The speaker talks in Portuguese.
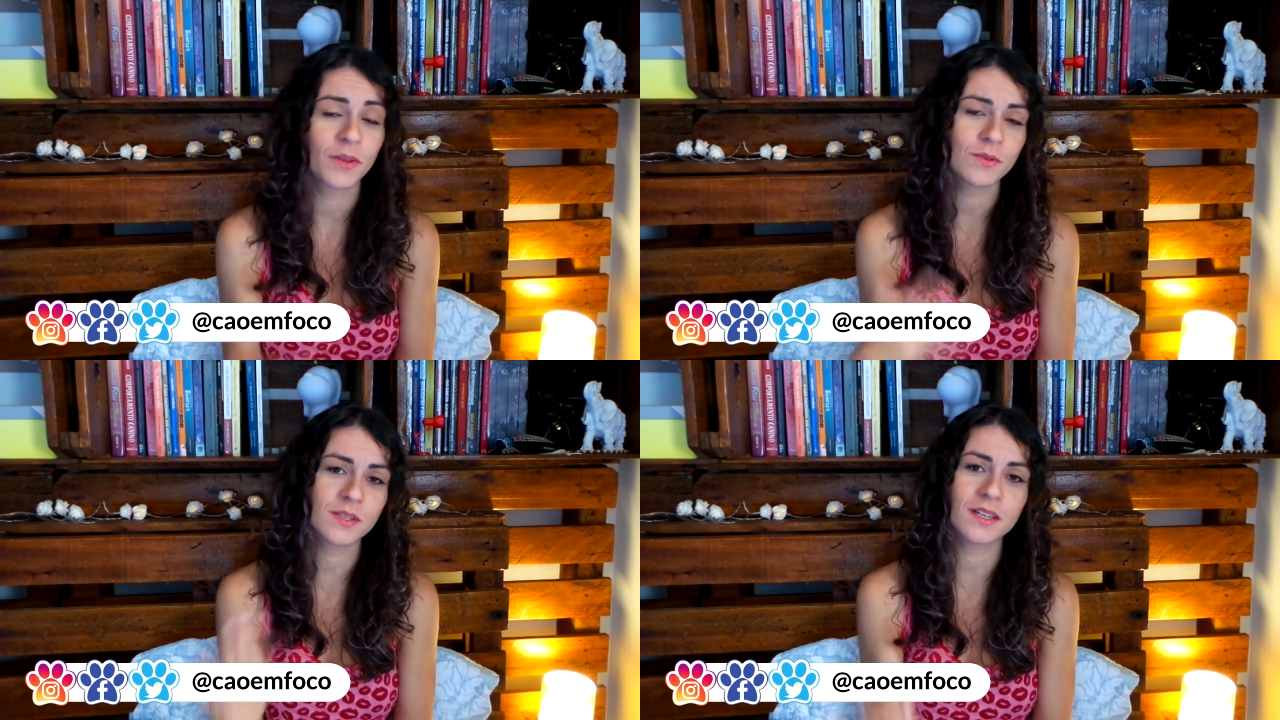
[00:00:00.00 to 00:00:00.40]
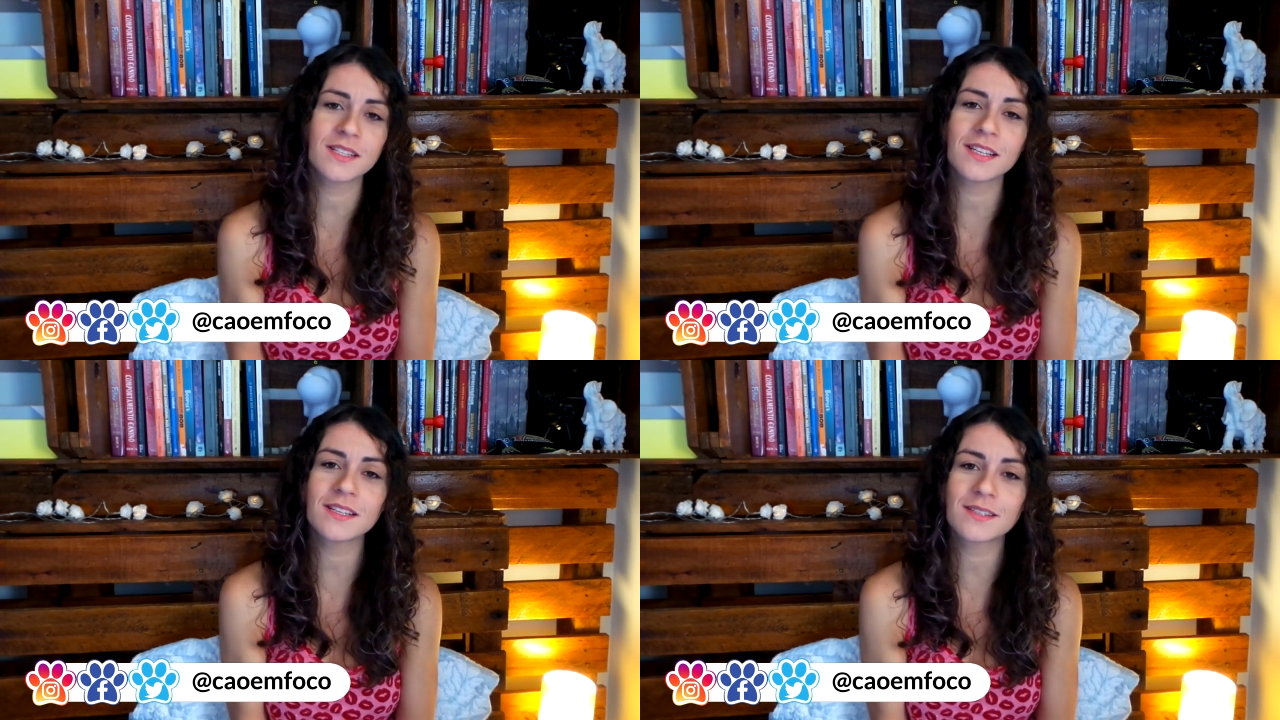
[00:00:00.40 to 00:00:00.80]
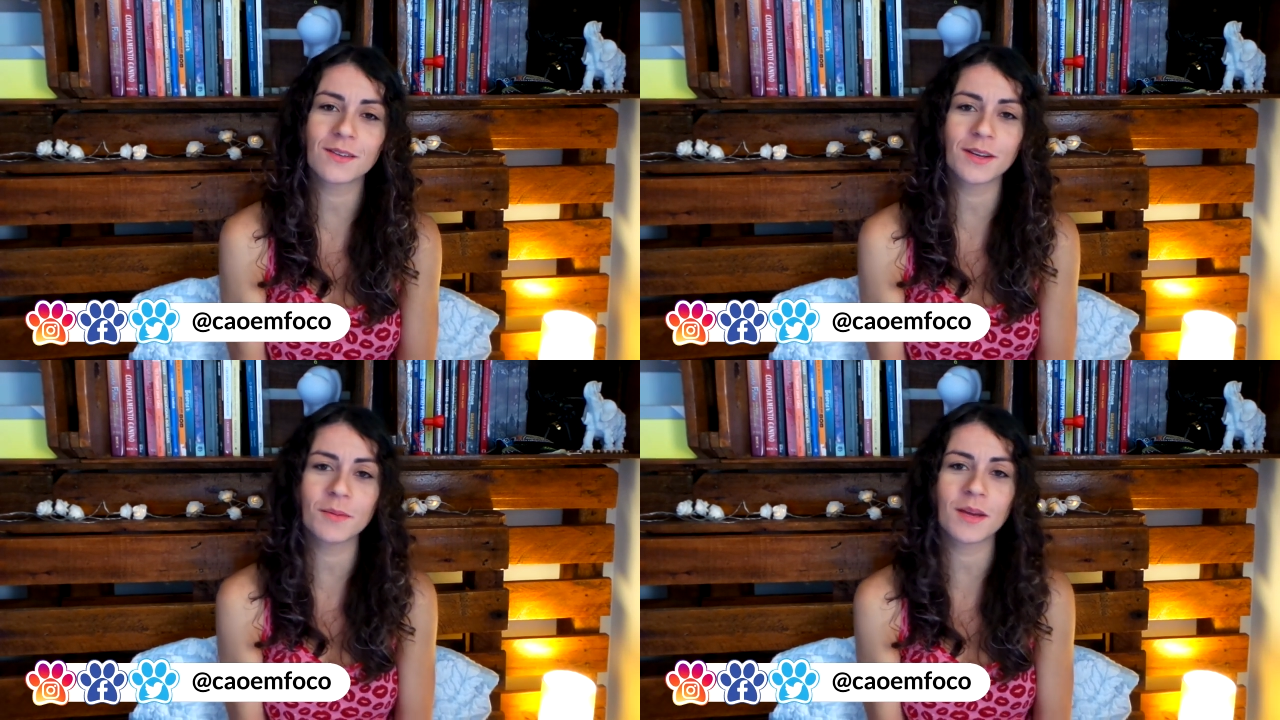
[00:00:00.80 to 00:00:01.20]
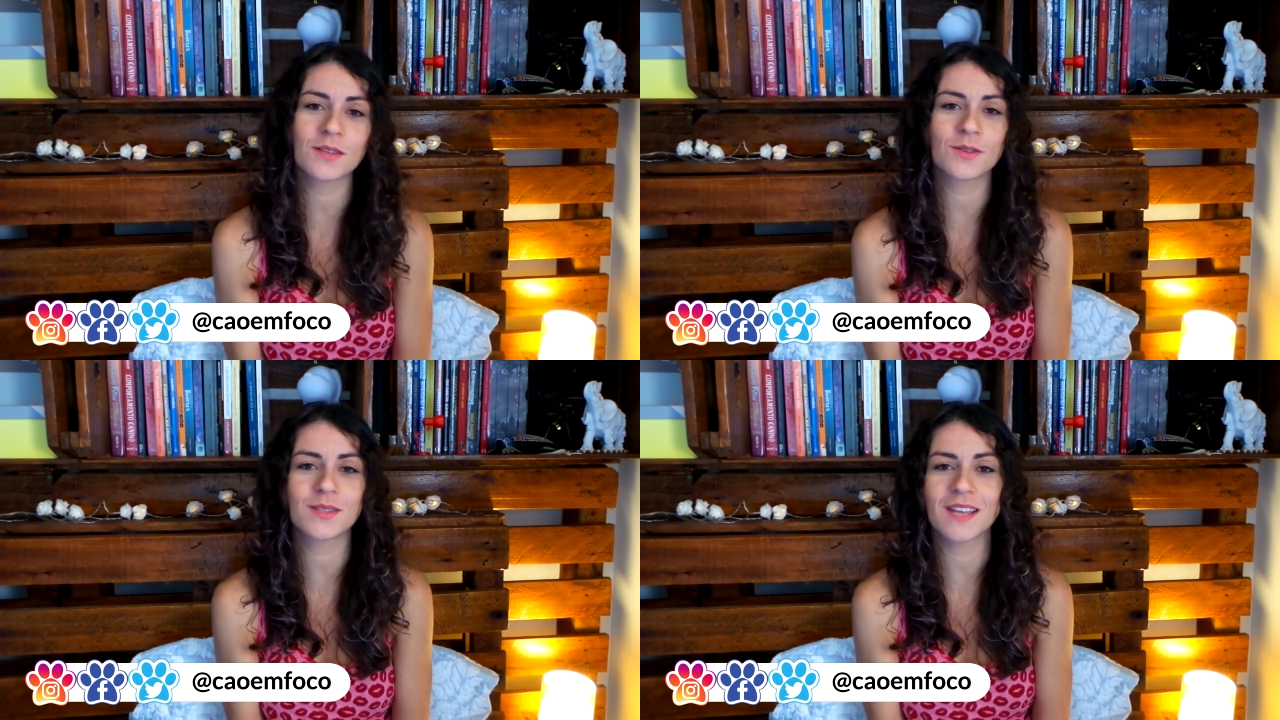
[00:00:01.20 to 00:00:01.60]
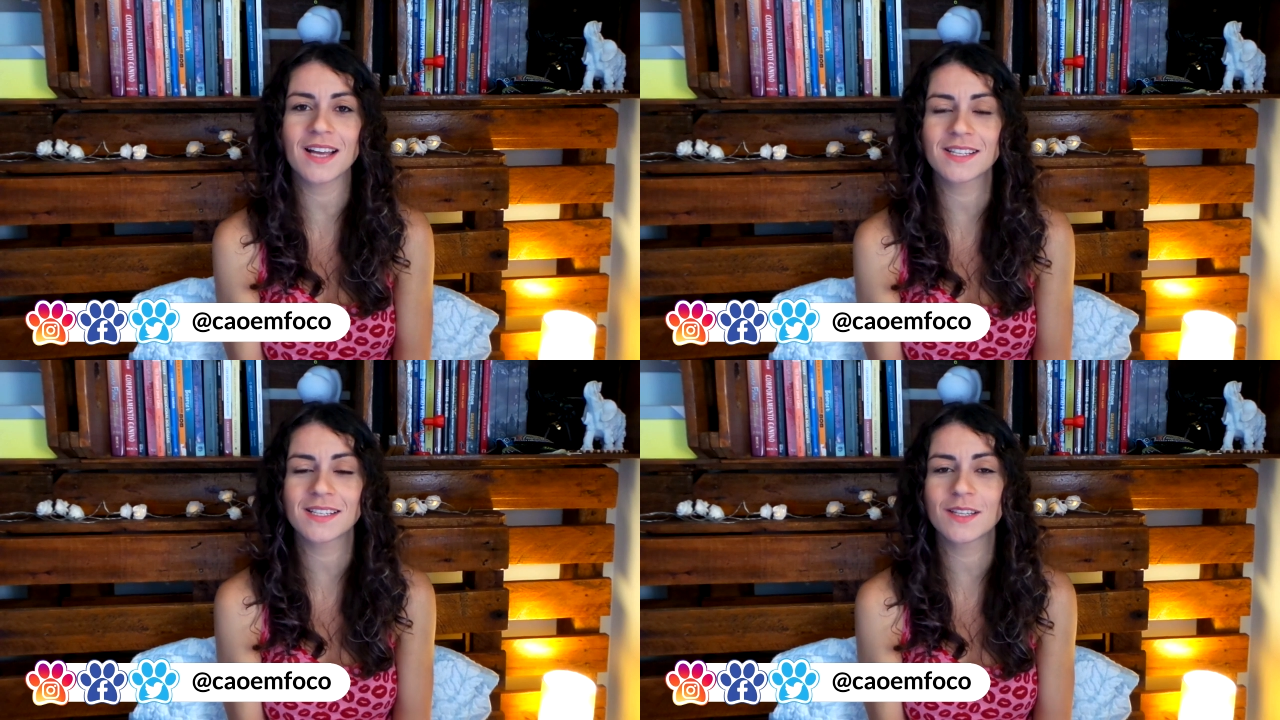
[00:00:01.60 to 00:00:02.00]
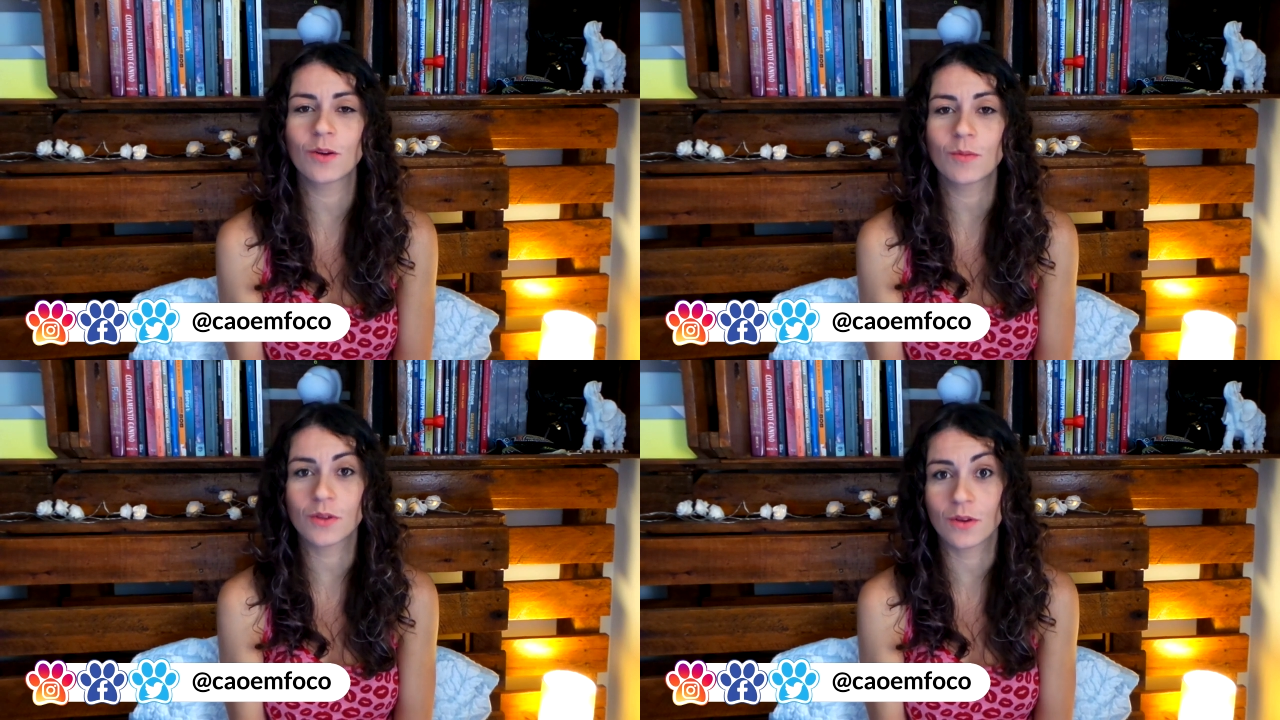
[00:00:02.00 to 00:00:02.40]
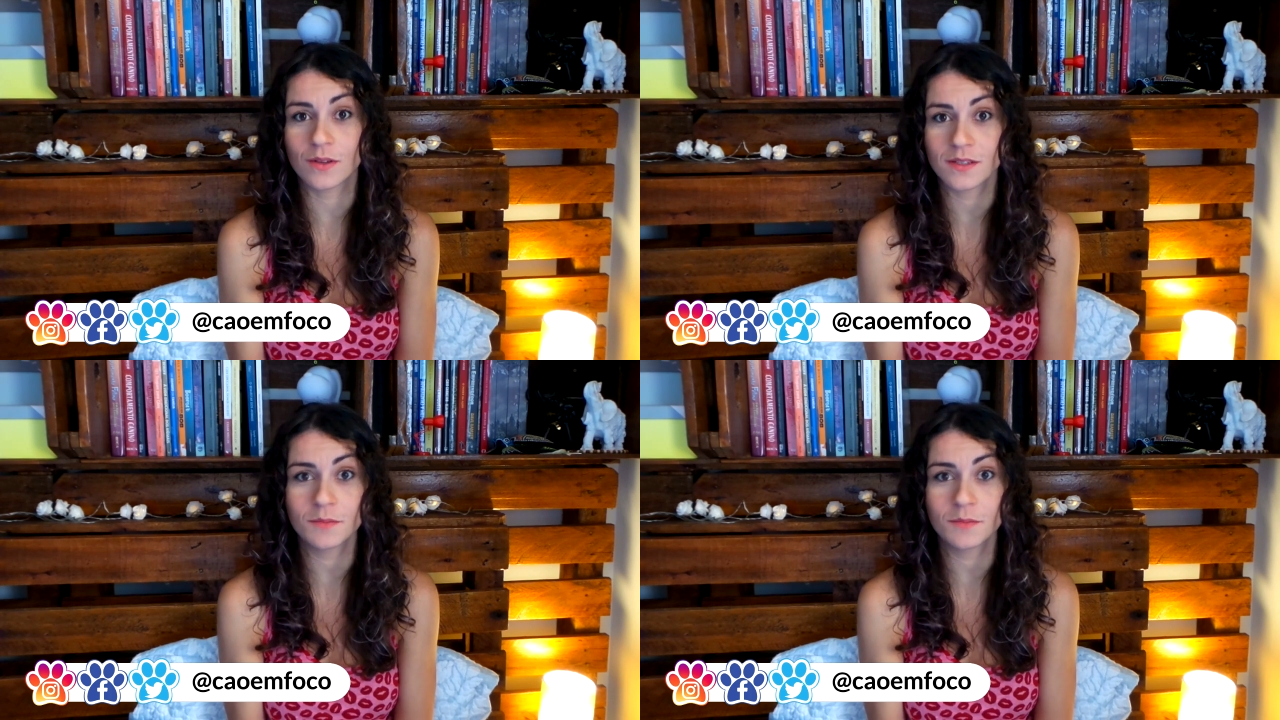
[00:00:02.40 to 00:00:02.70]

Os cães eles são animais sociais assim como nós,